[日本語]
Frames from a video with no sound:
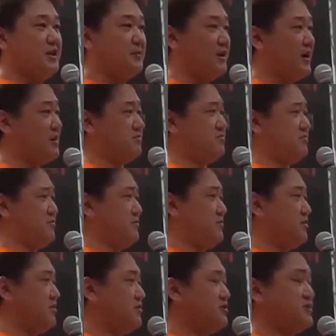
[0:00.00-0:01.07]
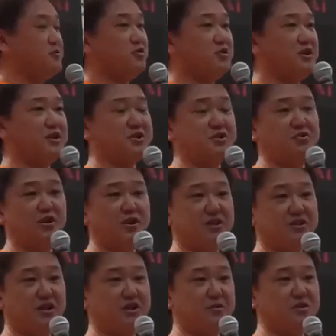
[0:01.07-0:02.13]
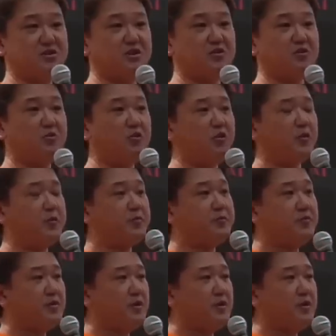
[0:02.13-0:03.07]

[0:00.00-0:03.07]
今、質問で歴史の話がありましたけども、